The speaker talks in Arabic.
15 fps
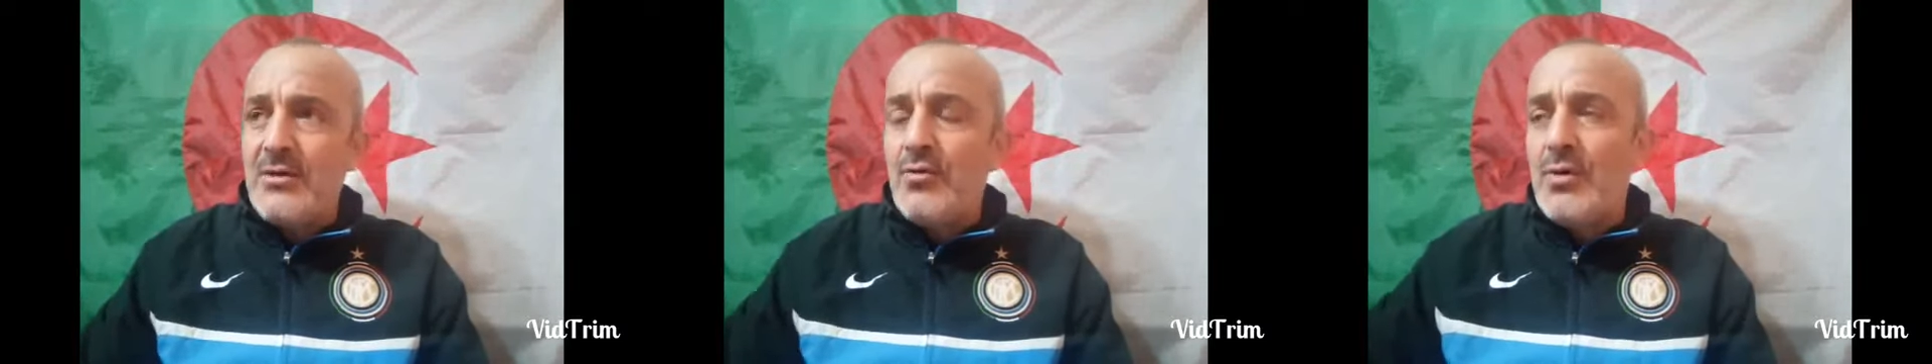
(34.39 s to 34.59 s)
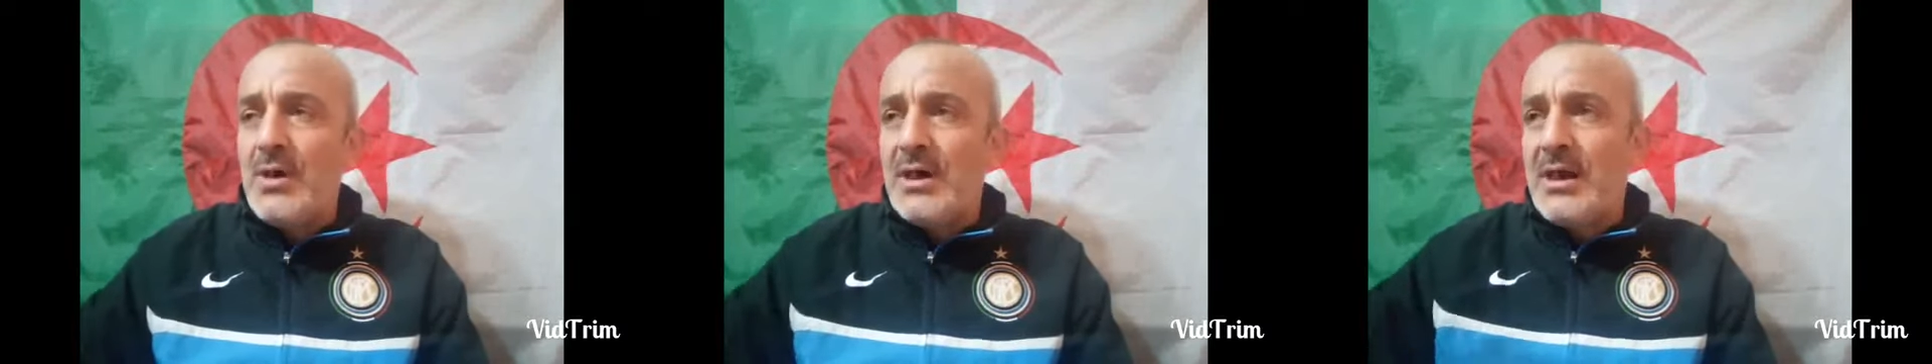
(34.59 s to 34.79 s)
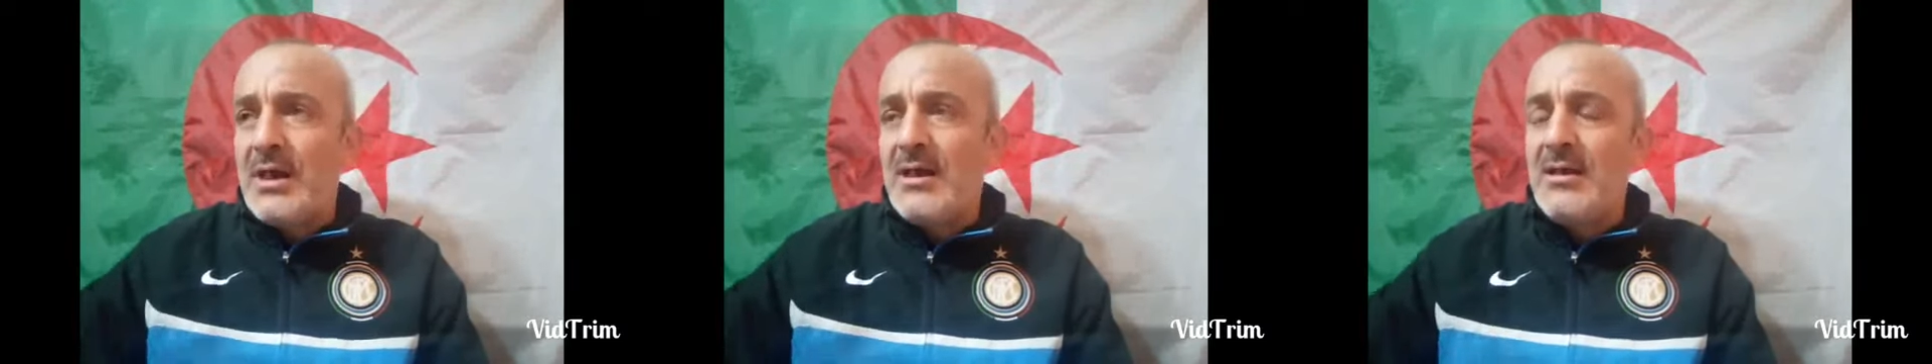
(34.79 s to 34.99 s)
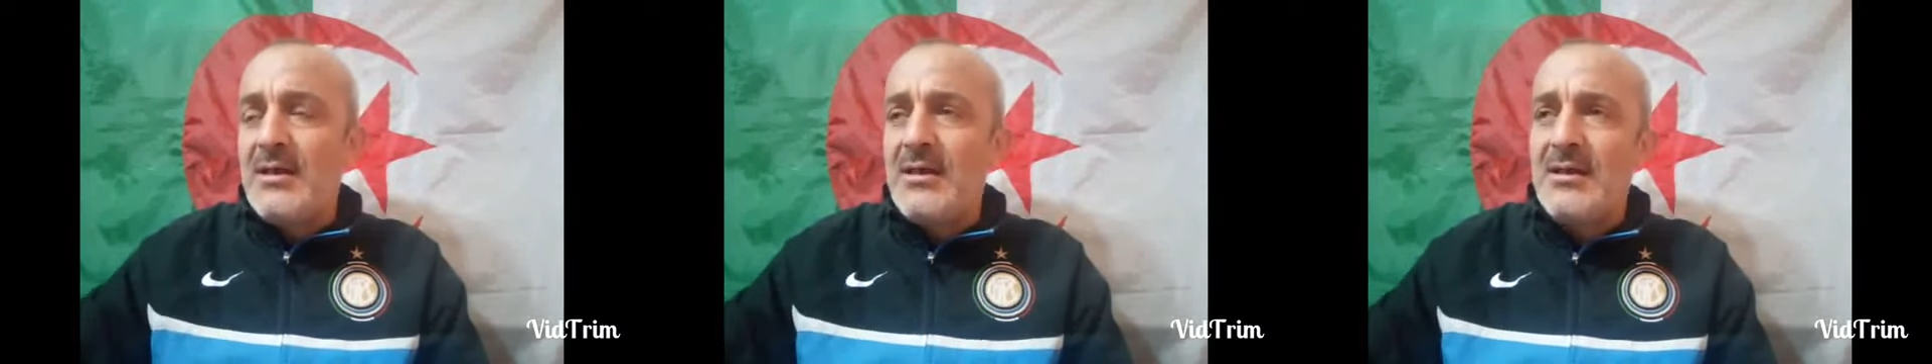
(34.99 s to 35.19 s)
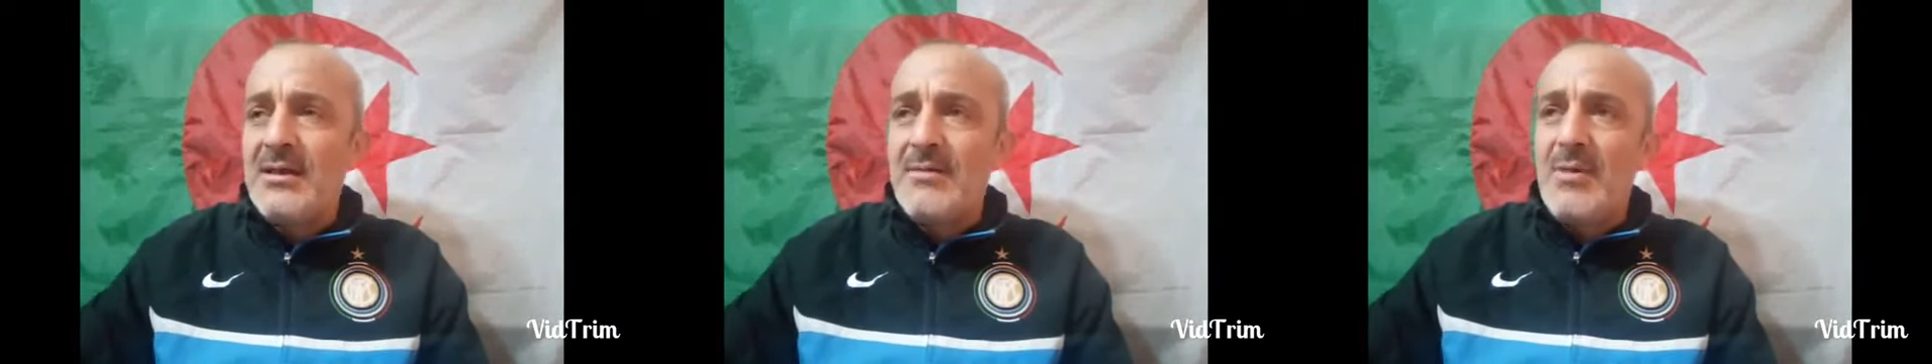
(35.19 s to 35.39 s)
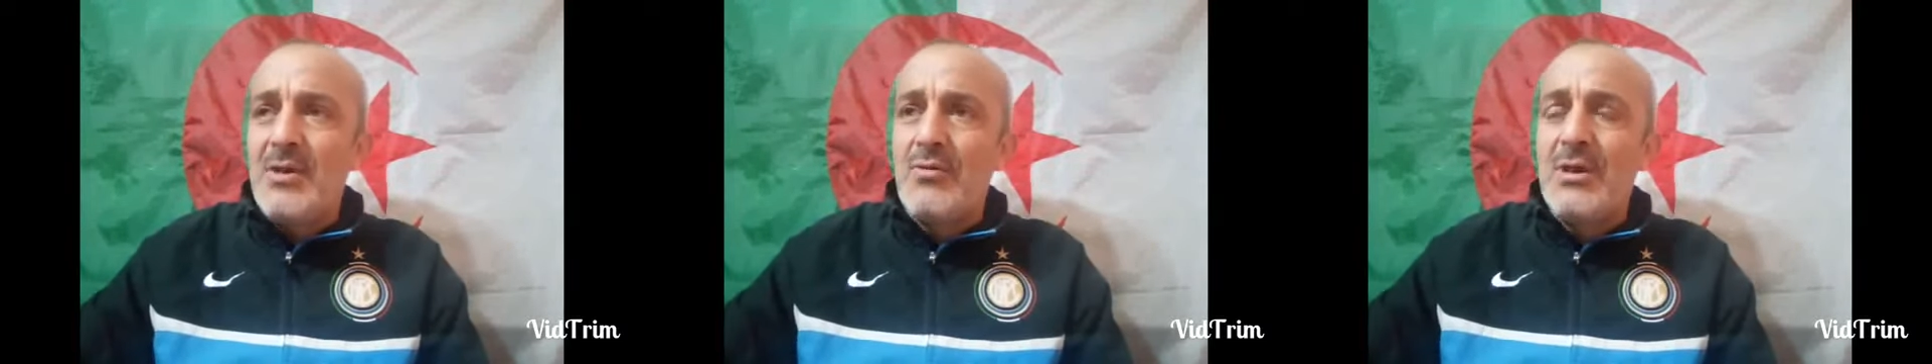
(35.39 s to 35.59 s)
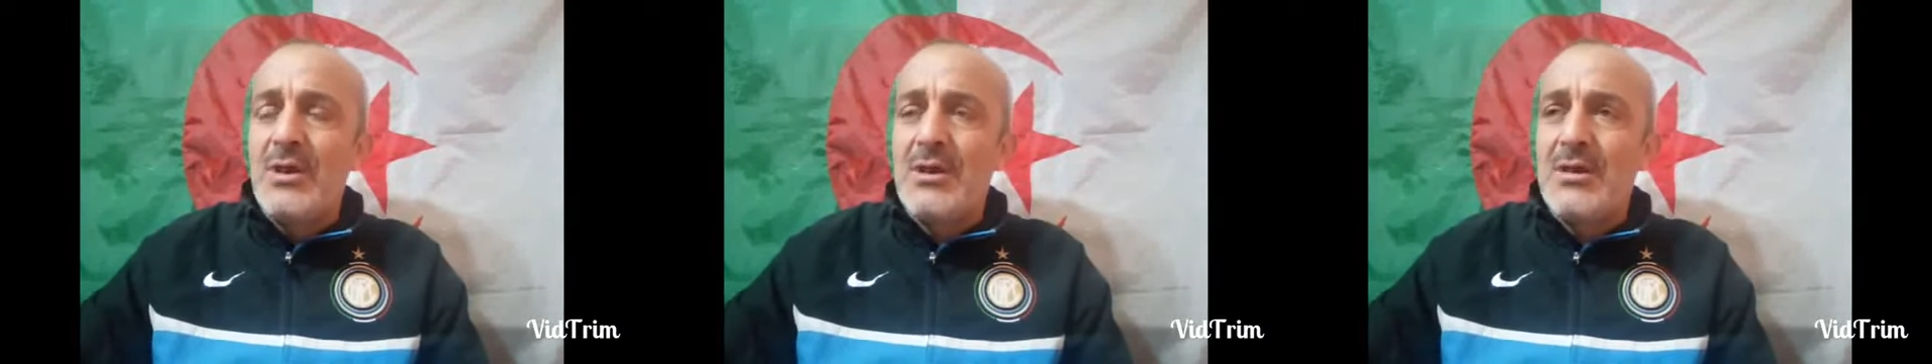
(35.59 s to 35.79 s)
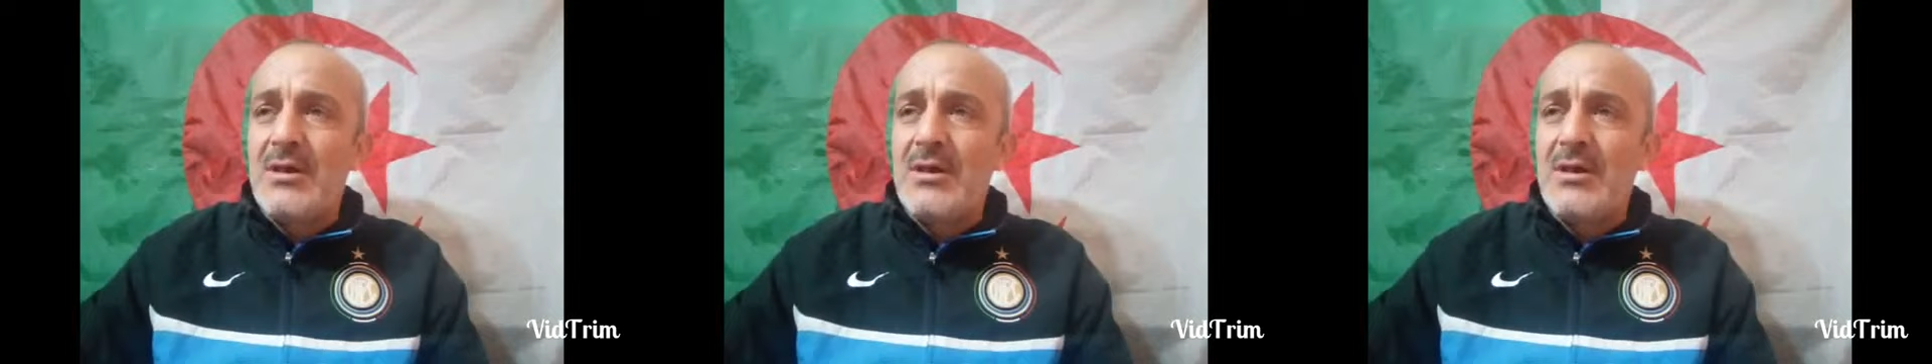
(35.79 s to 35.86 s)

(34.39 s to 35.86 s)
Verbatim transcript: هو راه كيما يقول لك